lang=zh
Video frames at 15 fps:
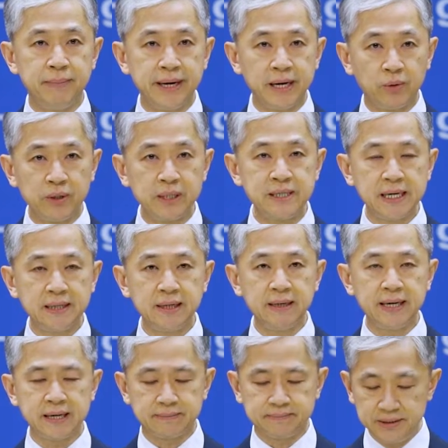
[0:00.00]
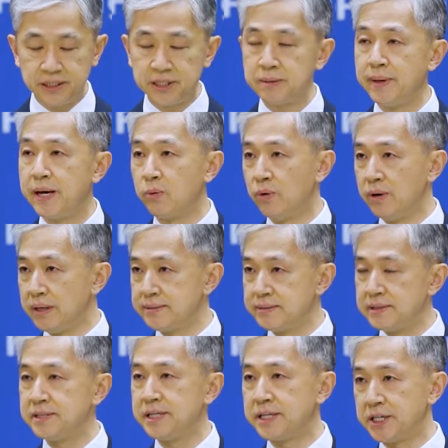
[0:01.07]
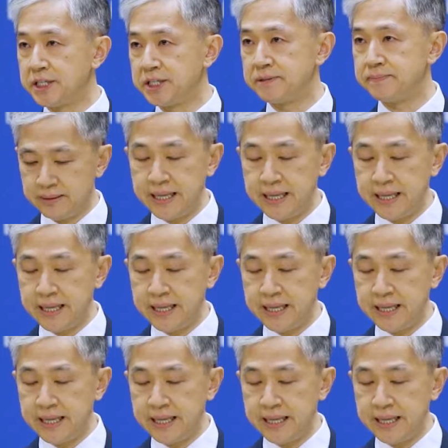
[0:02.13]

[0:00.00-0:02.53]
美国的竞争力，这是美国自己的事。